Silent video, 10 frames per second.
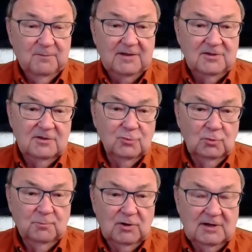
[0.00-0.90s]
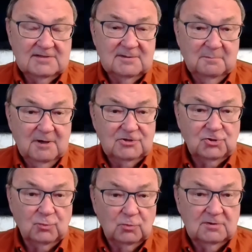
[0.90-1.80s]
они идут по разным
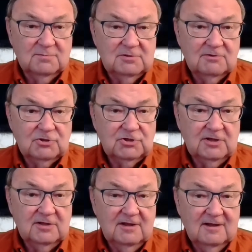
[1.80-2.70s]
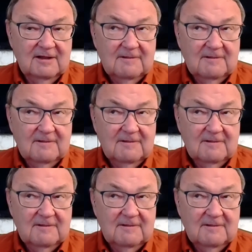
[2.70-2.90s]
маршрутам совершенно.